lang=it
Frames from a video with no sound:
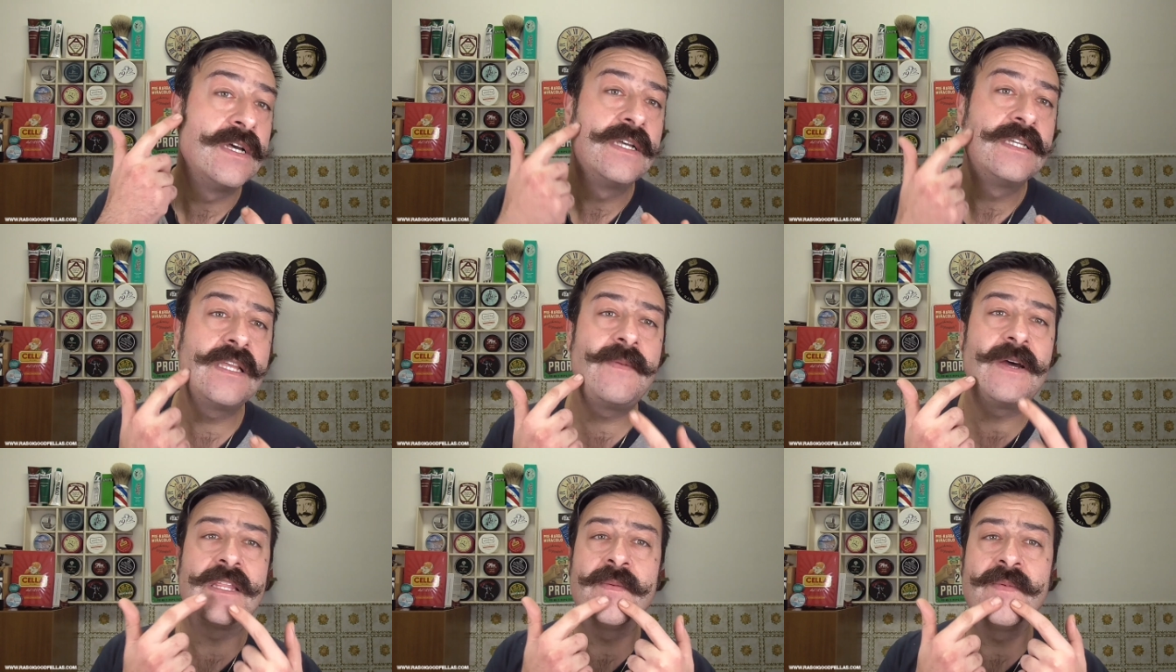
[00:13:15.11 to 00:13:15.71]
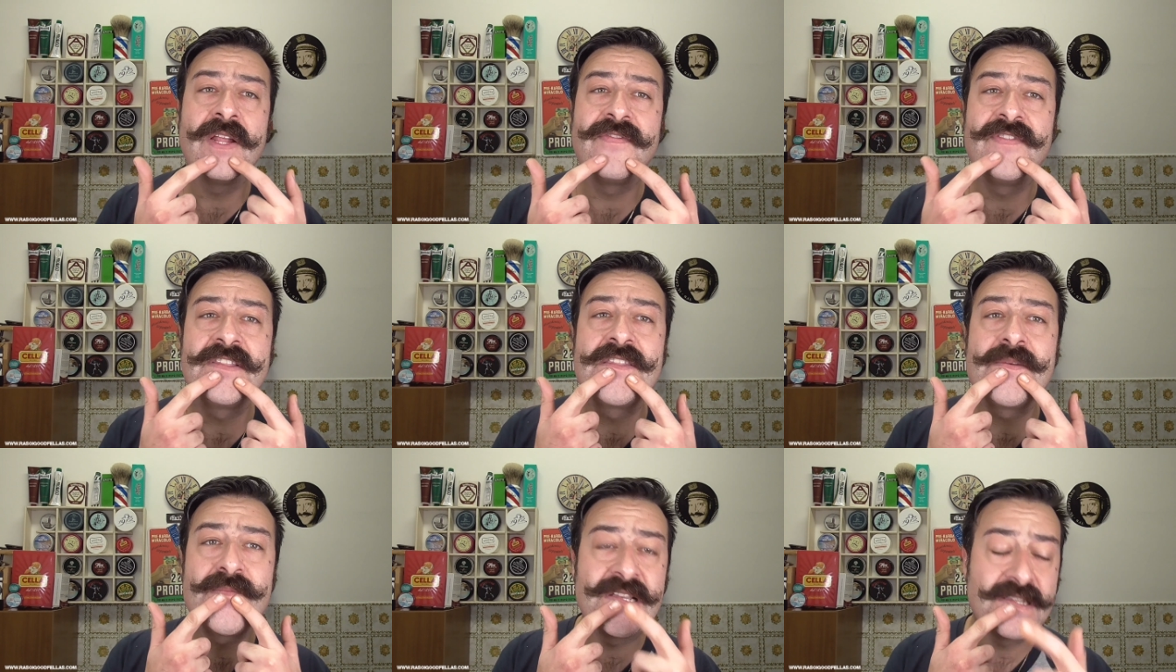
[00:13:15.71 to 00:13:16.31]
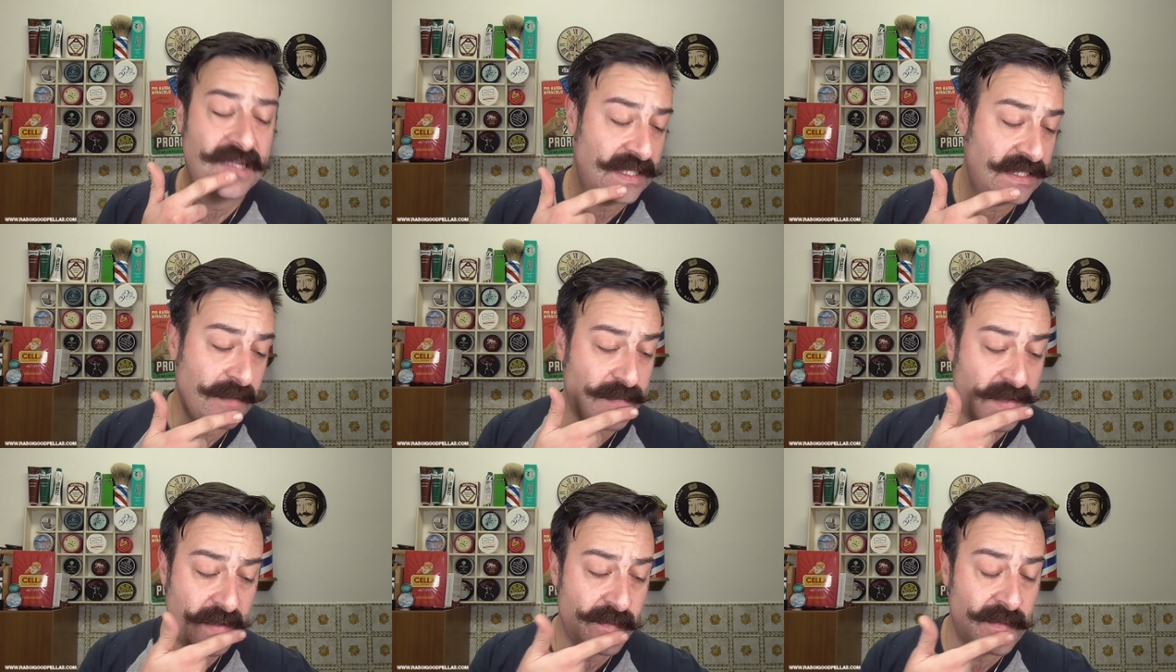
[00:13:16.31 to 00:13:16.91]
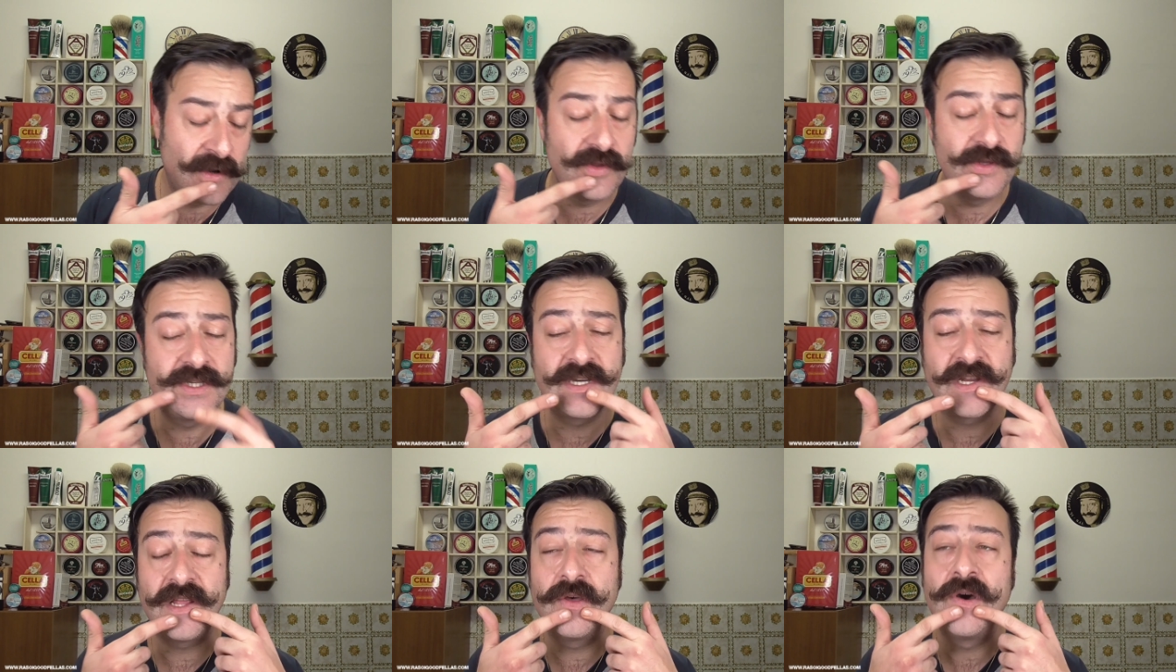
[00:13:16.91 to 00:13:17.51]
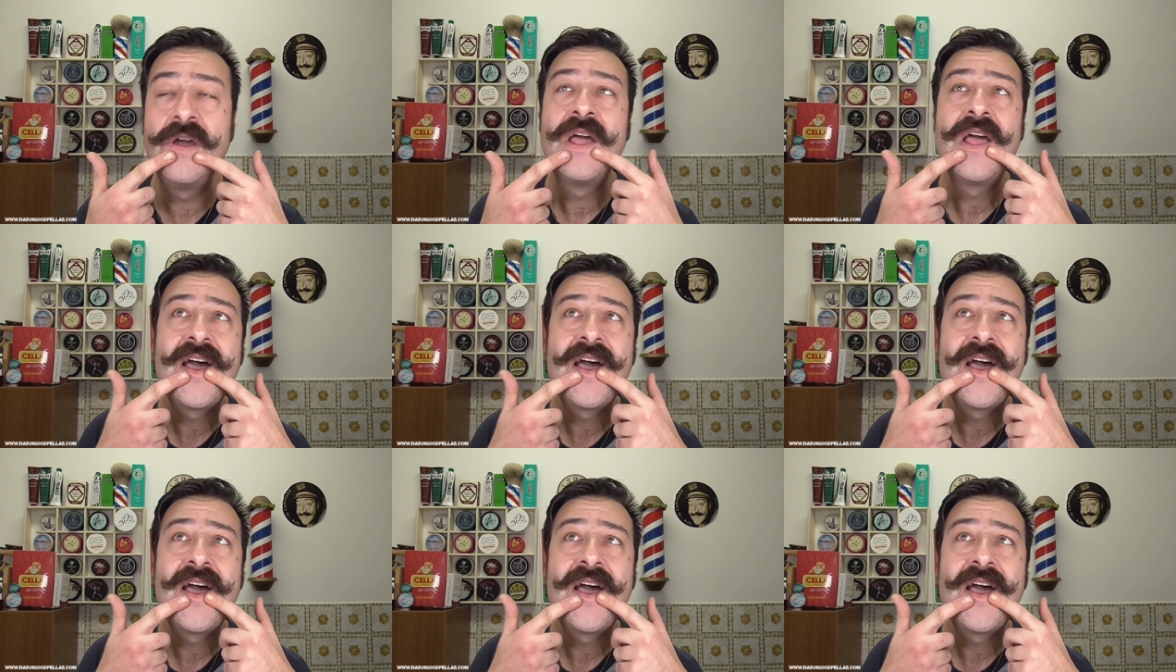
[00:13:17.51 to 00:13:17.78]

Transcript: questa parte me l'ha fatta abbastanza bene in modo discreto